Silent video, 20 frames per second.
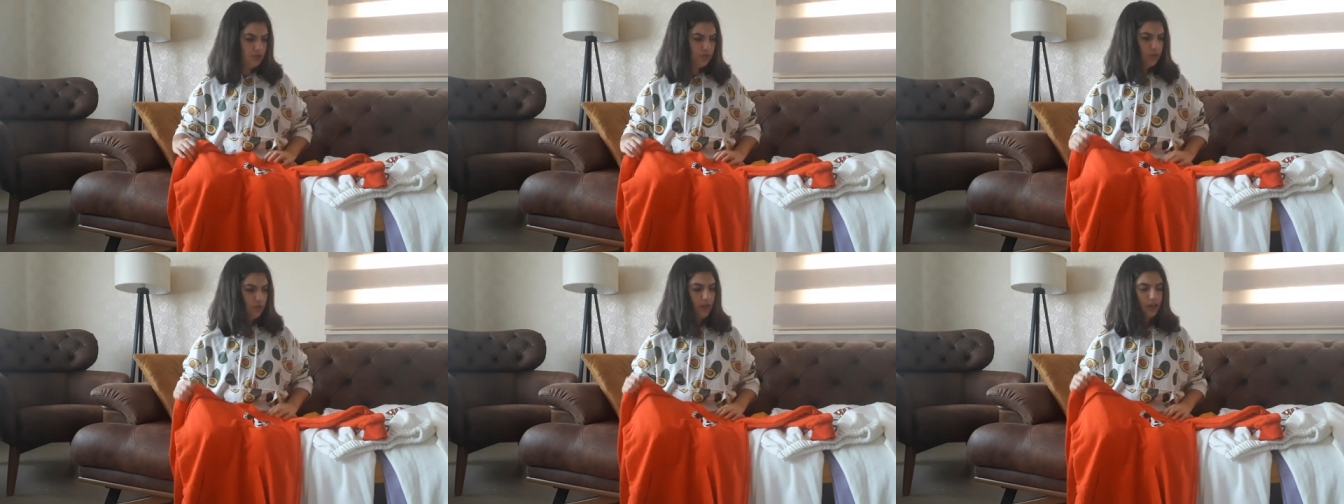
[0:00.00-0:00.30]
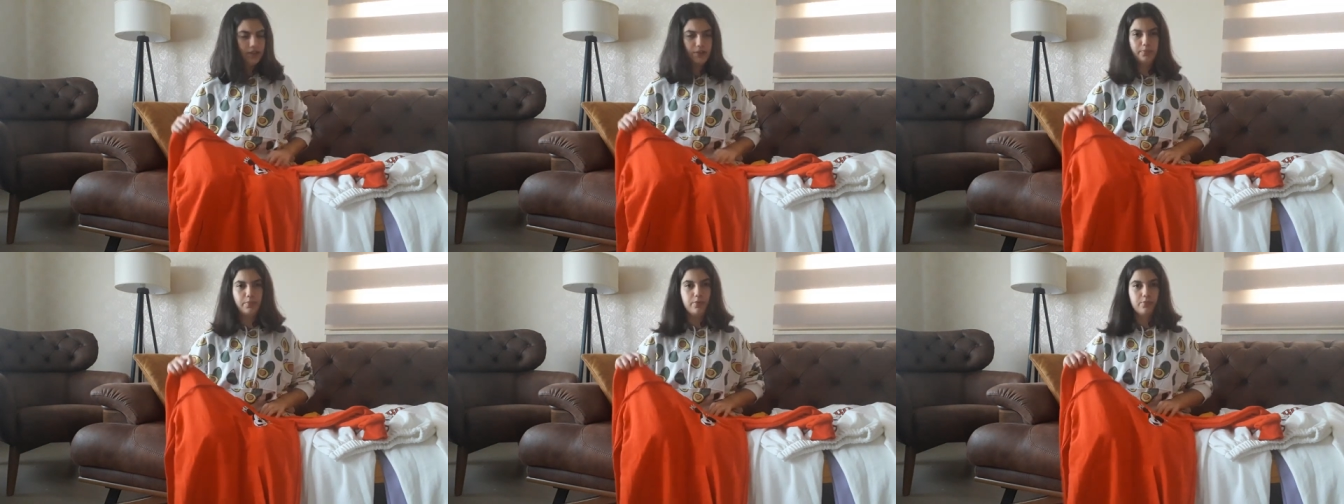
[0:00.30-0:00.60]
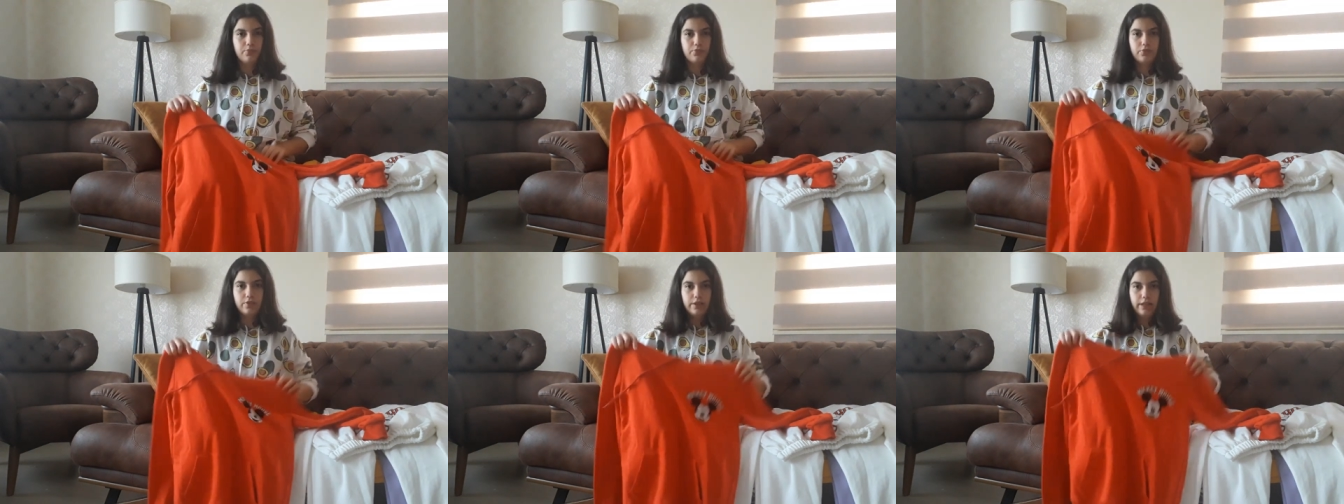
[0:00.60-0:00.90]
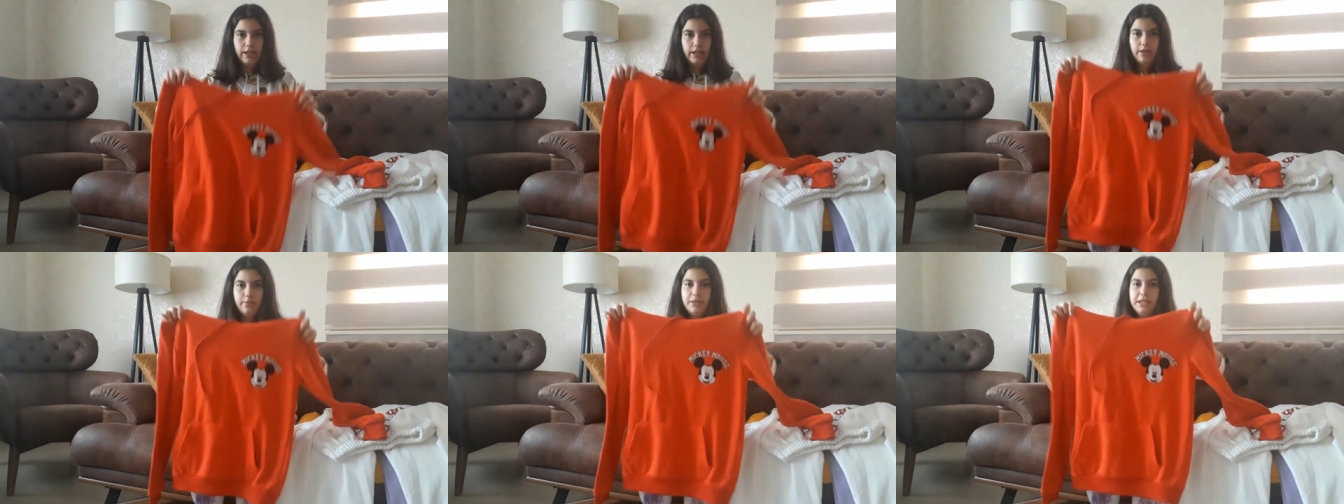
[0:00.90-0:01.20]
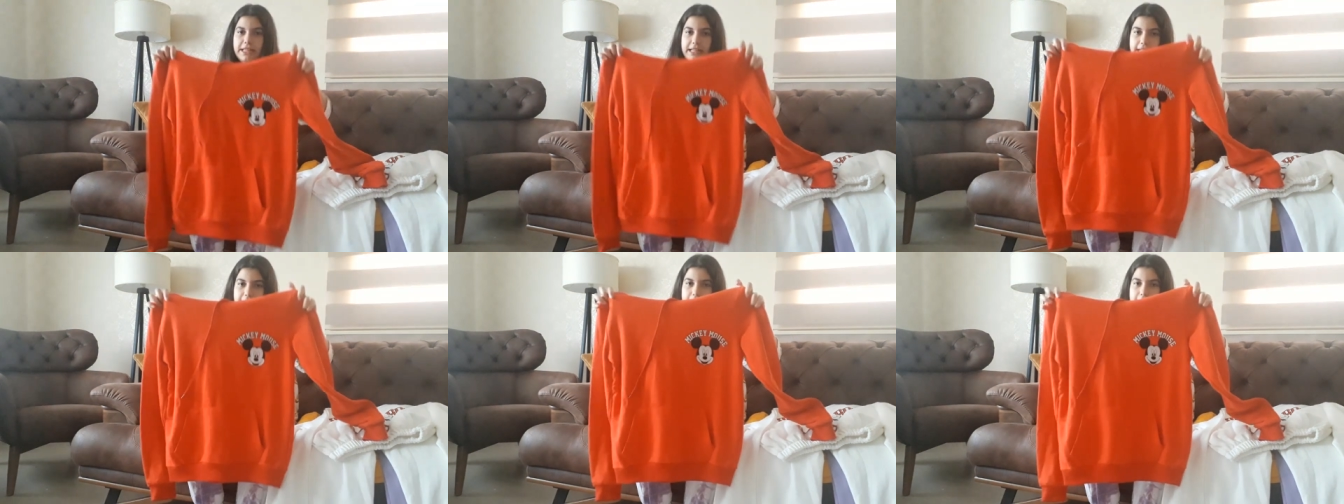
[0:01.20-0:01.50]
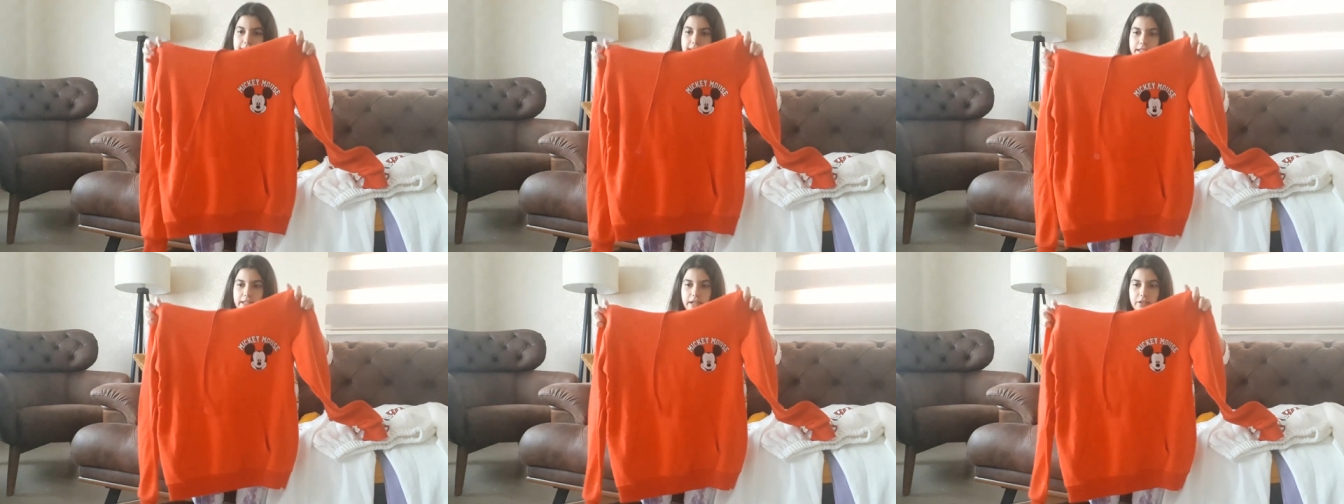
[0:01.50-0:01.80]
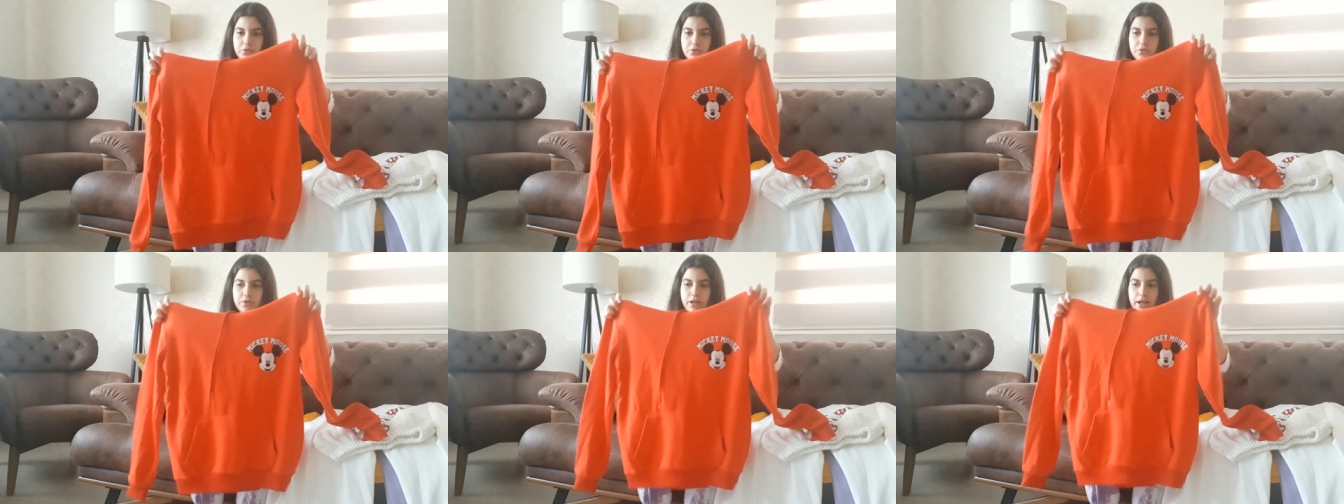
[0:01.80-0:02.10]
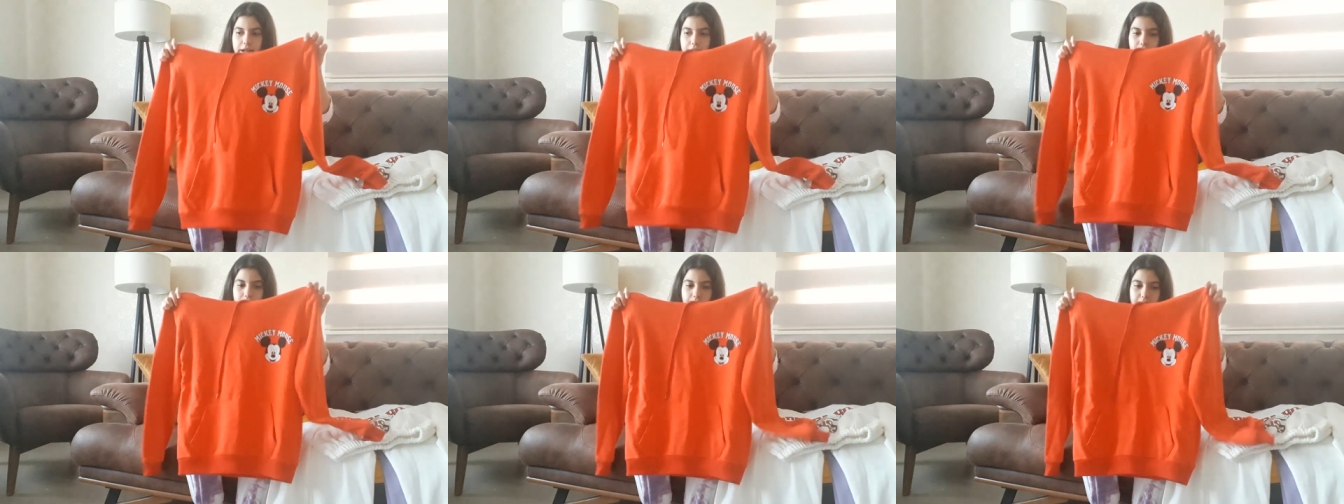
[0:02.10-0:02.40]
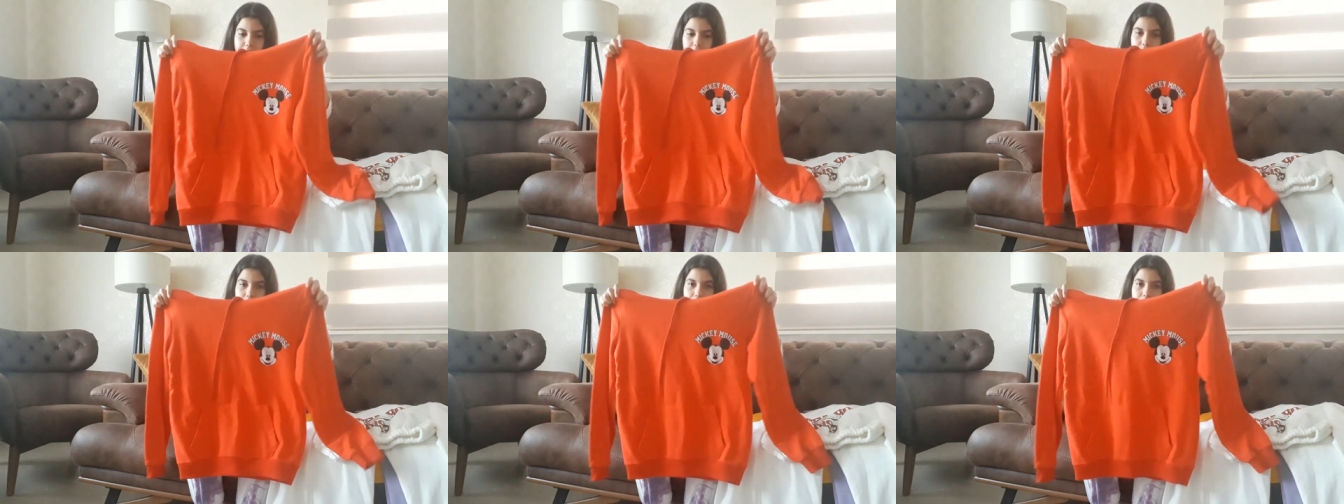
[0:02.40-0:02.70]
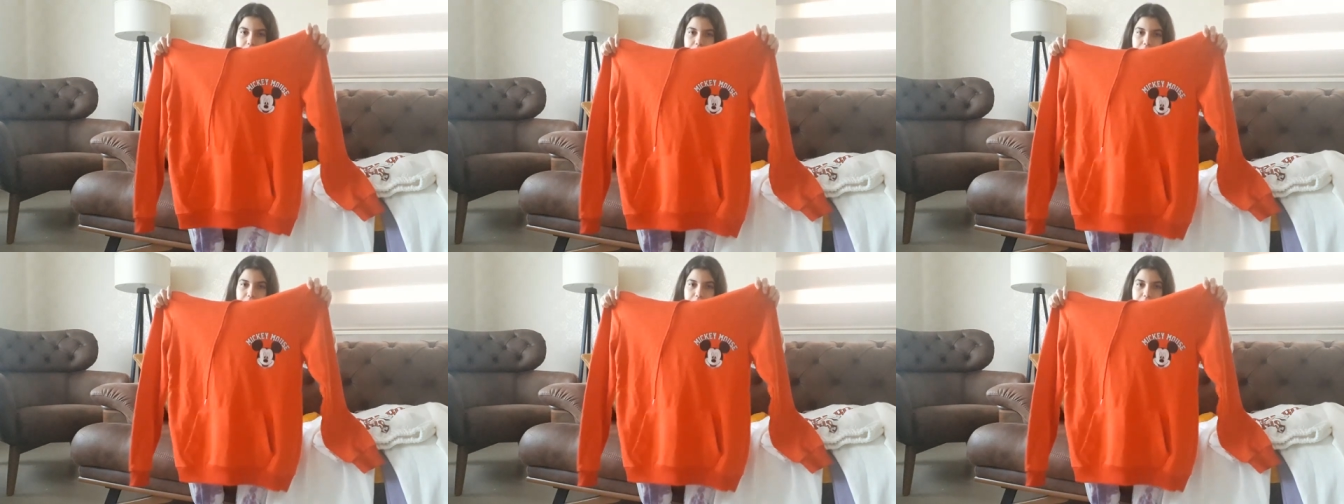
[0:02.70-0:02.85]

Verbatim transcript: Çok fazla pamuklu değil ama yine de sıcak tutar yani.